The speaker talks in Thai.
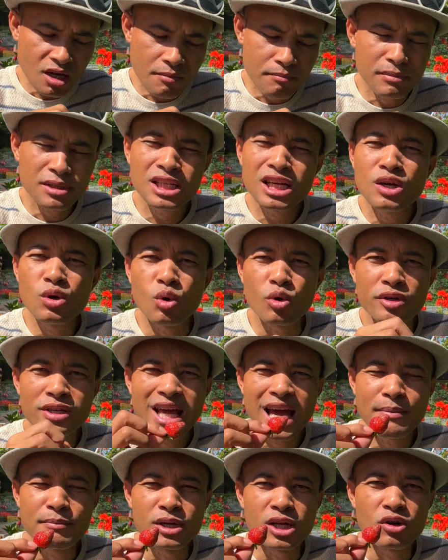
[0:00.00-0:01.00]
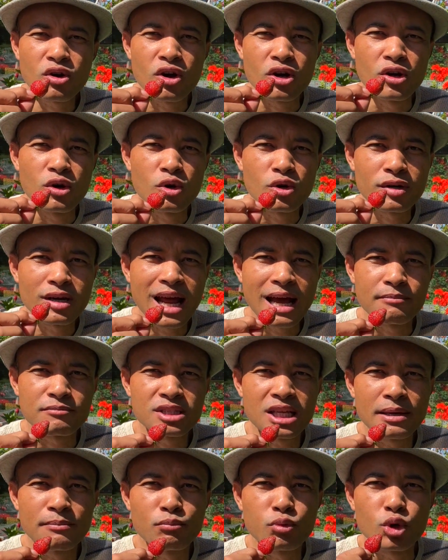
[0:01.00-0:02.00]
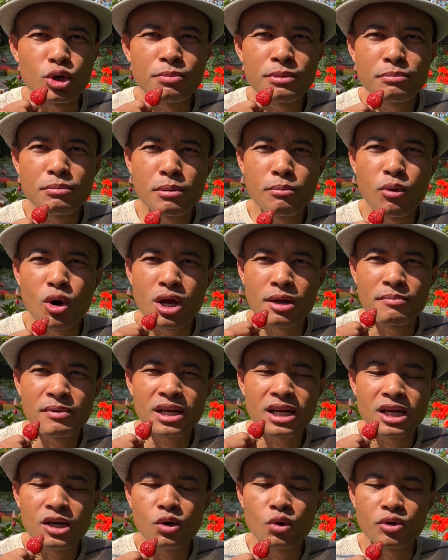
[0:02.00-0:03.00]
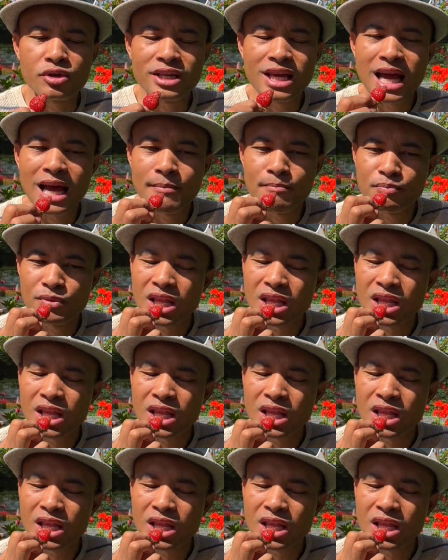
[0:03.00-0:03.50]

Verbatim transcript: มันก็หลงย่ามเนี่ยคอยลดน้ำใส่ปุ๋ยมันไม่บ่อยมันก็เลยหลงย่าม